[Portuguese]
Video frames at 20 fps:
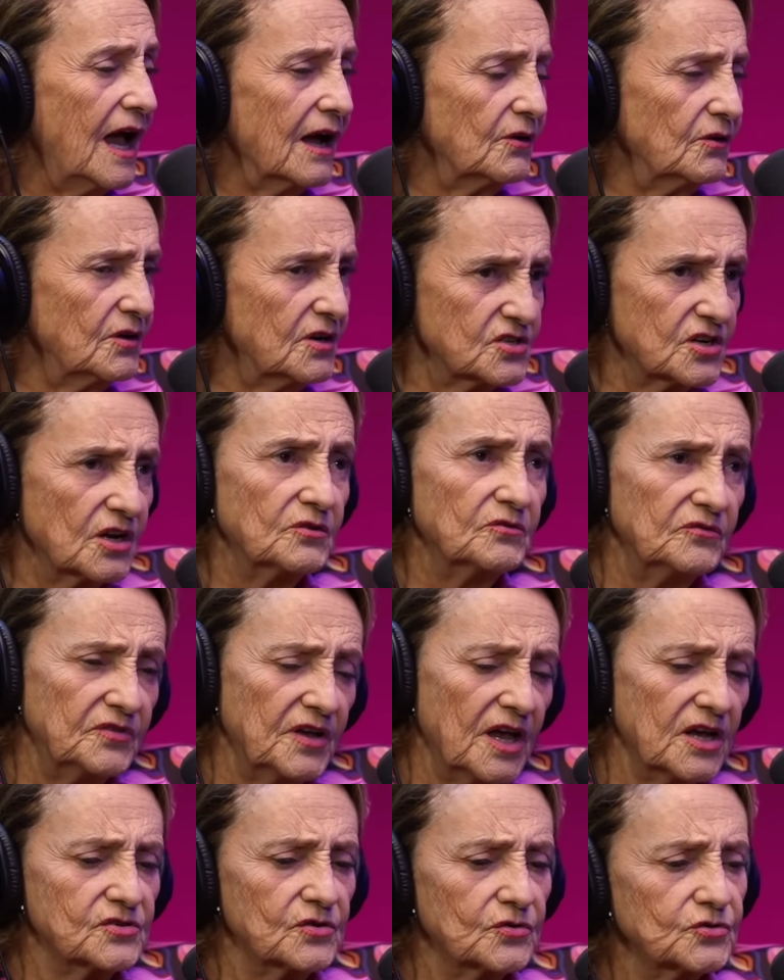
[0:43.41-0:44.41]
Agora já não
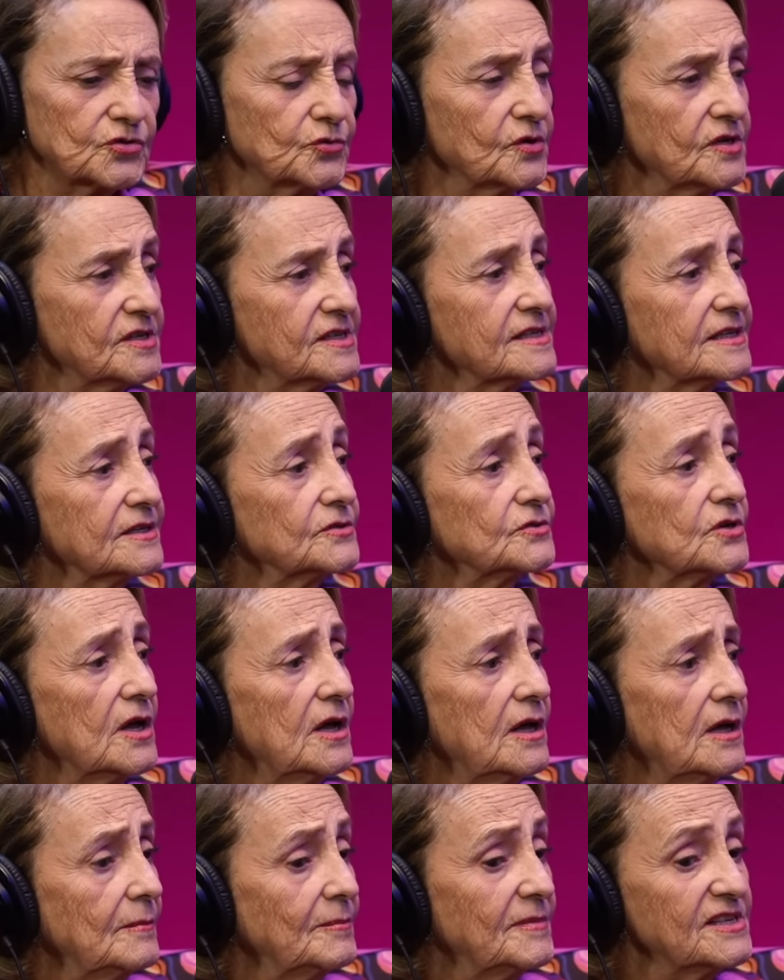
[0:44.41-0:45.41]
viajo há uns dois
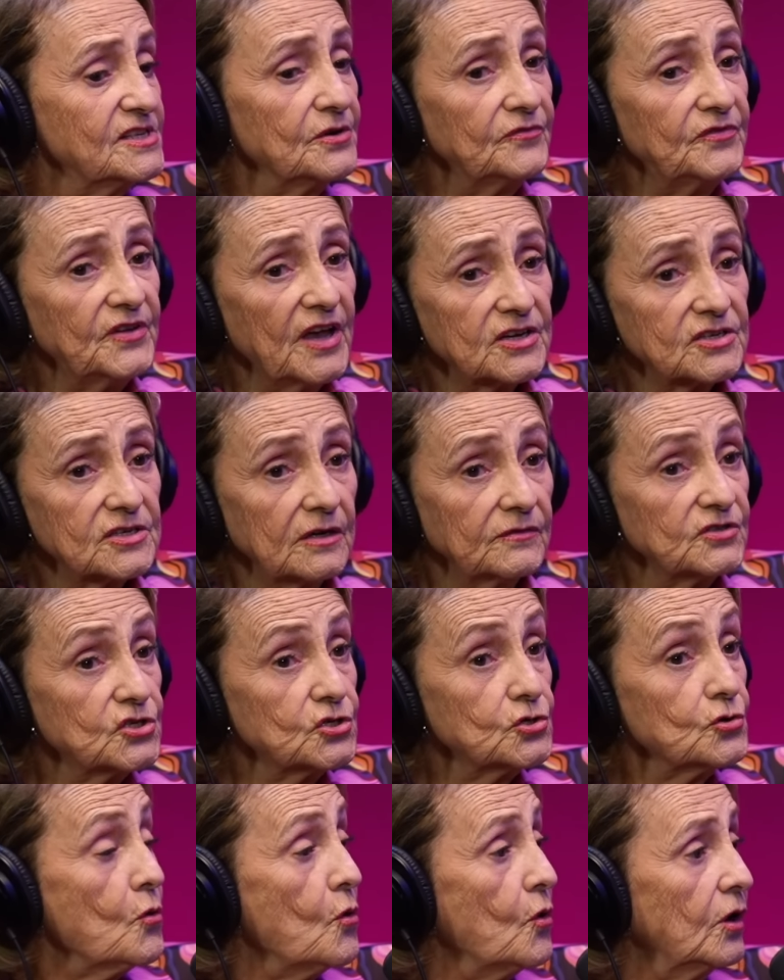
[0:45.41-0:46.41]
anos, mas eu viajava
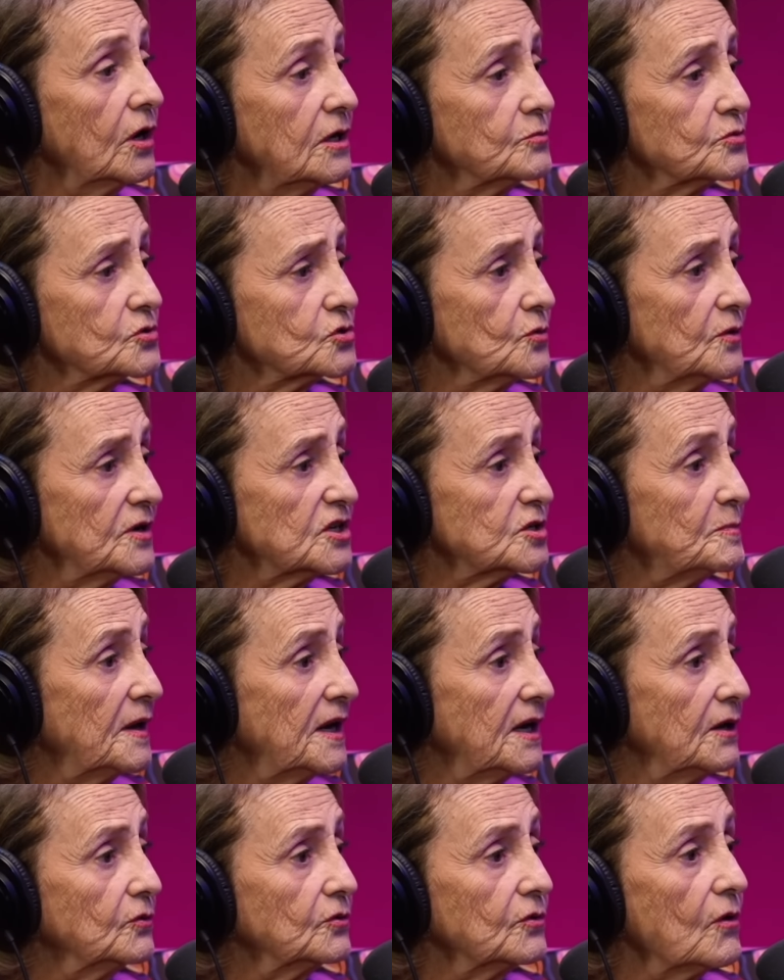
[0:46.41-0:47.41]
de ônibus com eles
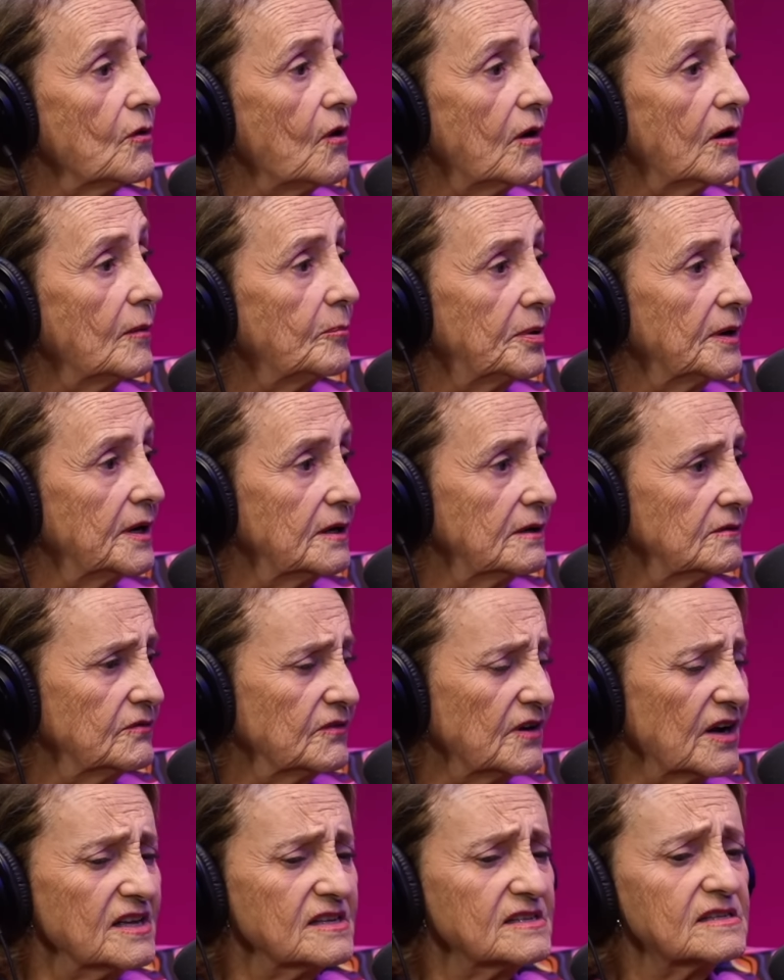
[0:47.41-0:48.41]
pela Europa.
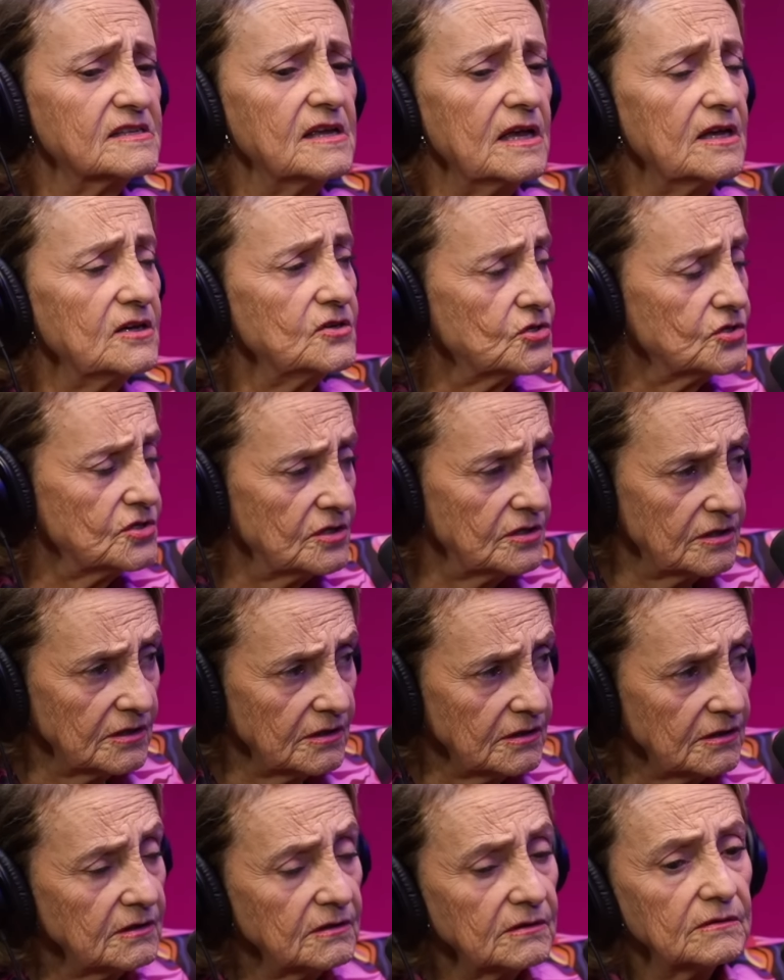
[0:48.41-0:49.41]
Tá Cansei de ir. Que
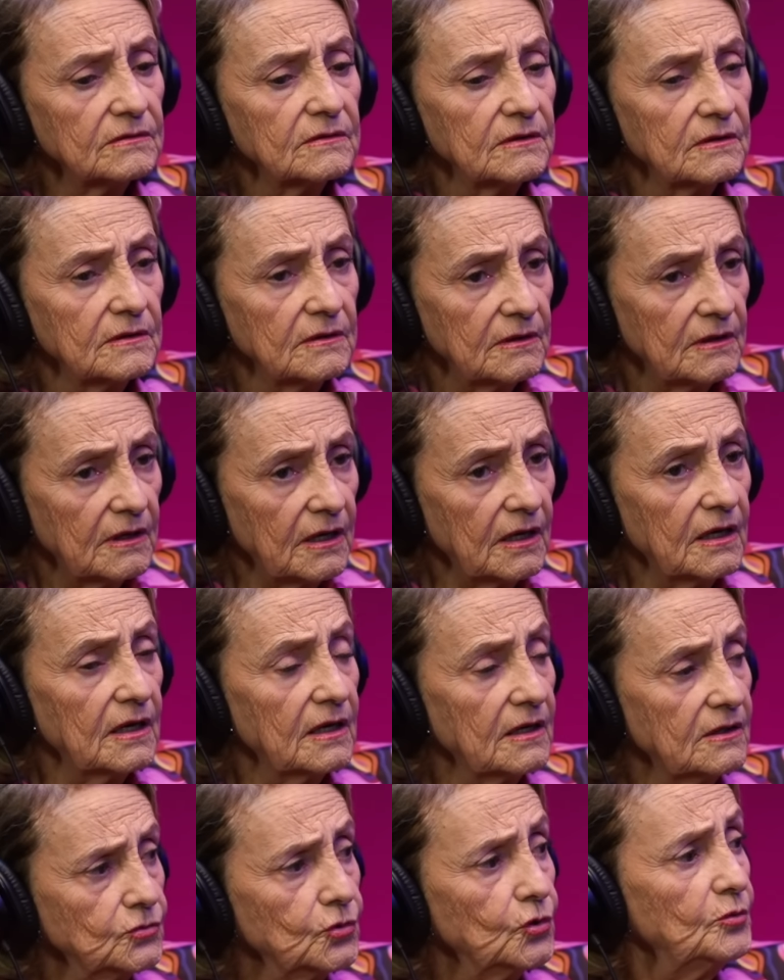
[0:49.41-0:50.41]
maravilha.
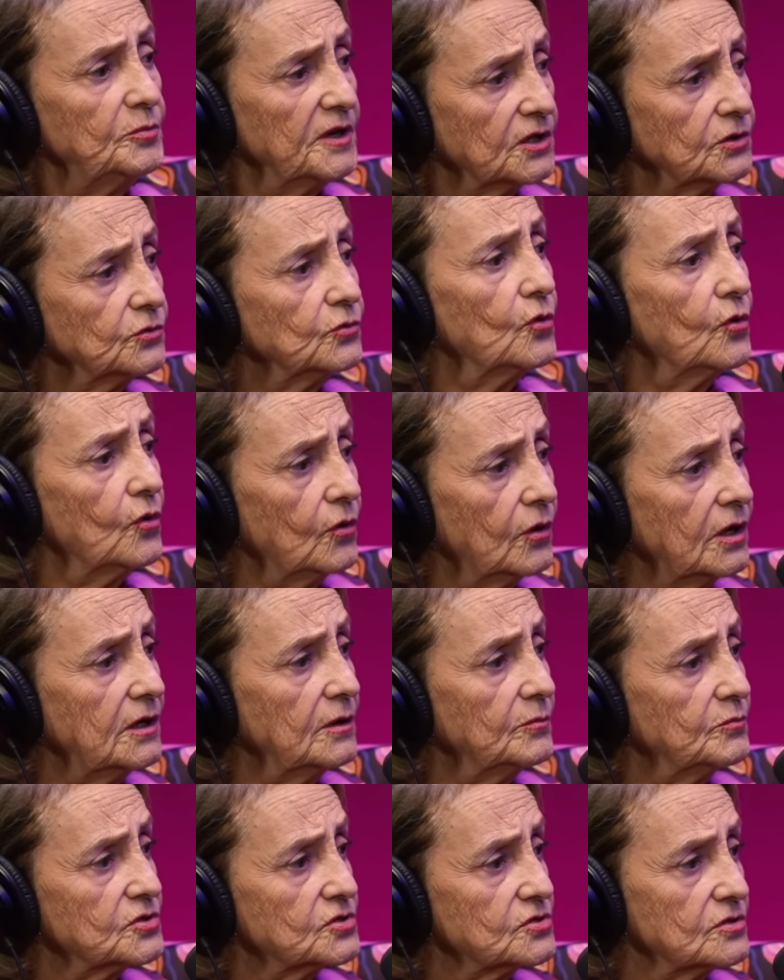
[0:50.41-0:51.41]
É, dormia tu... no
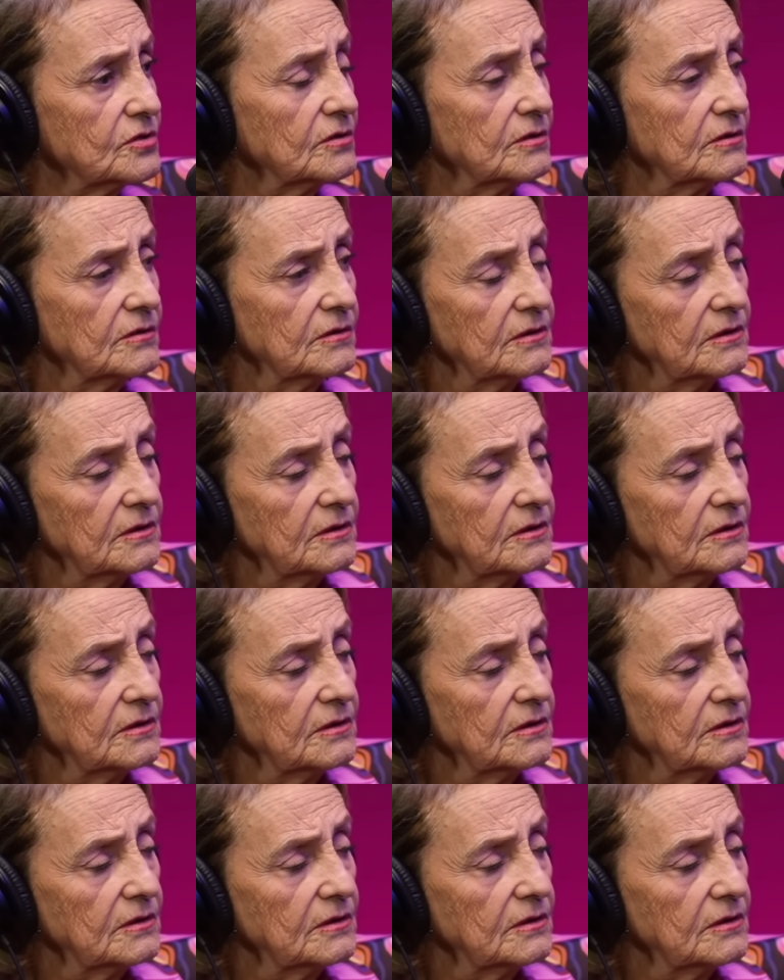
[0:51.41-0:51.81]
ônibus.